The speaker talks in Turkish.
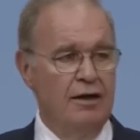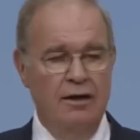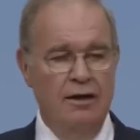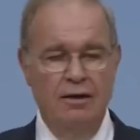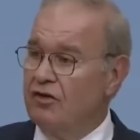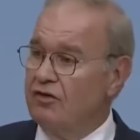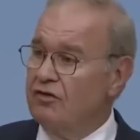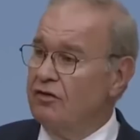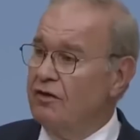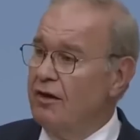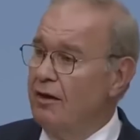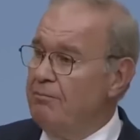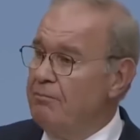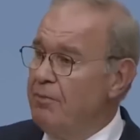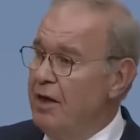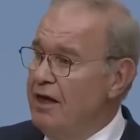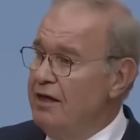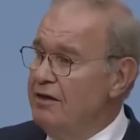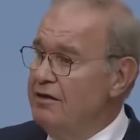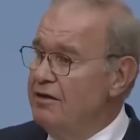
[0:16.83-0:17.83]
masasına
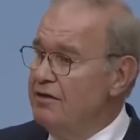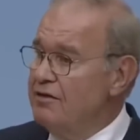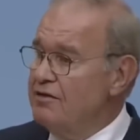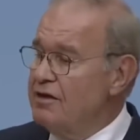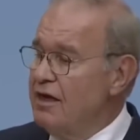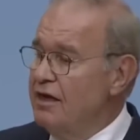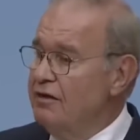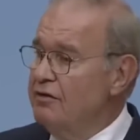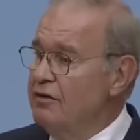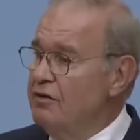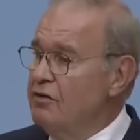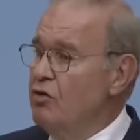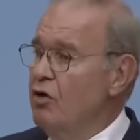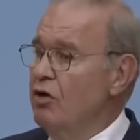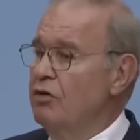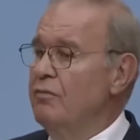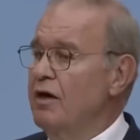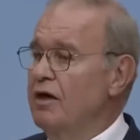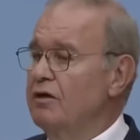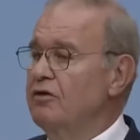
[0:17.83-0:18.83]
peynir, zeytin
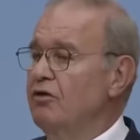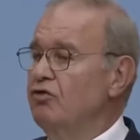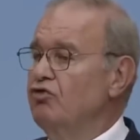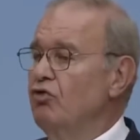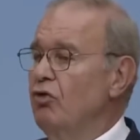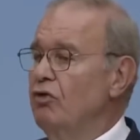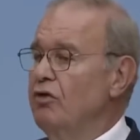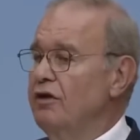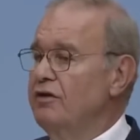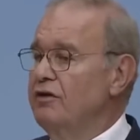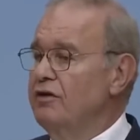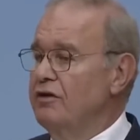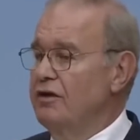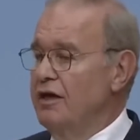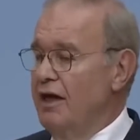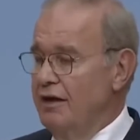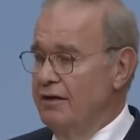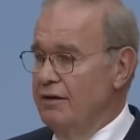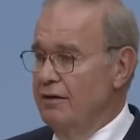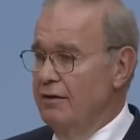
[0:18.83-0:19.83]
koymakta
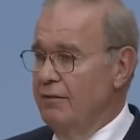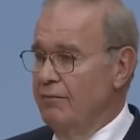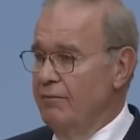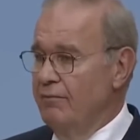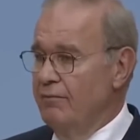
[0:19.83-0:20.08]
zorlanırken,